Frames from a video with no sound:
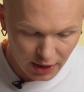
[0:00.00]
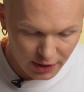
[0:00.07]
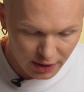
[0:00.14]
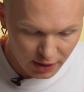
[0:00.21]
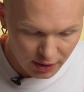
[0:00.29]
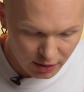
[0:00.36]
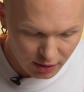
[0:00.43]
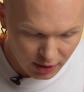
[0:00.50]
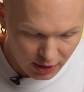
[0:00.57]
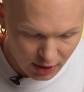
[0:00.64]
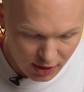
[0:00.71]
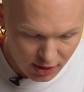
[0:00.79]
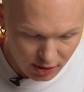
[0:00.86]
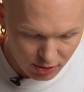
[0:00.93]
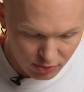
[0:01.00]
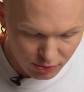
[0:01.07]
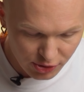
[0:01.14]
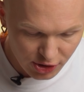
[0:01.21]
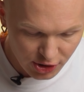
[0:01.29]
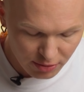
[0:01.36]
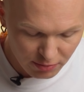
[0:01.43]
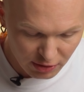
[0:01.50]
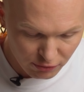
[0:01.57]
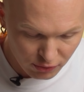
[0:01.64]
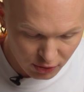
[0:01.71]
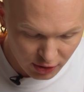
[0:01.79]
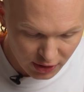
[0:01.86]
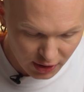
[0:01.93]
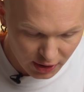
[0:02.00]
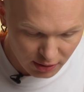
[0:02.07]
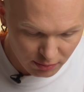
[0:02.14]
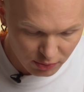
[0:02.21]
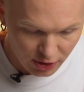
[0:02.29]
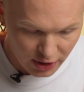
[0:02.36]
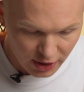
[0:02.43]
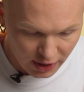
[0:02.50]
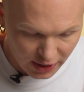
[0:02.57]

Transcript: и они гораздо круче, чем на фото, они более